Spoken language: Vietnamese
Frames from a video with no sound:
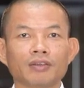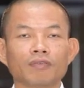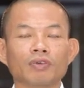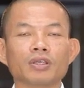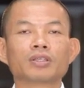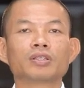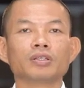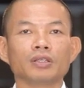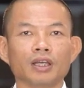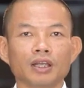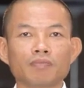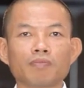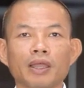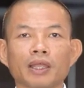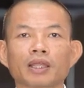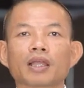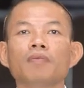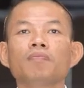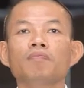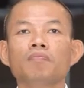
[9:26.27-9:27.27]
với sự lớn
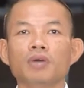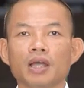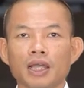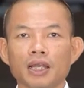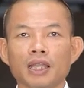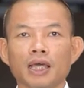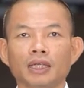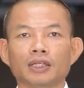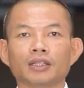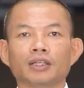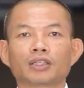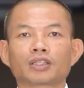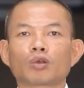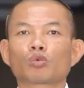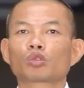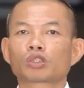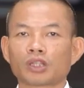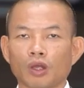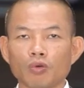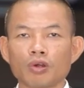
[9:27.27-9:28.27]
mạnh gấp 10 lần
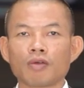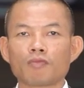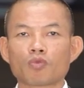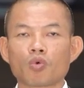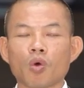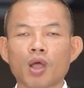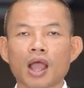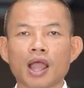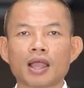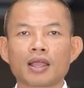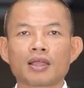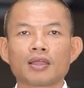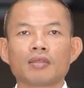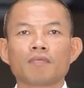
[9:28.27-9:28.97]
trong 6 năm qua.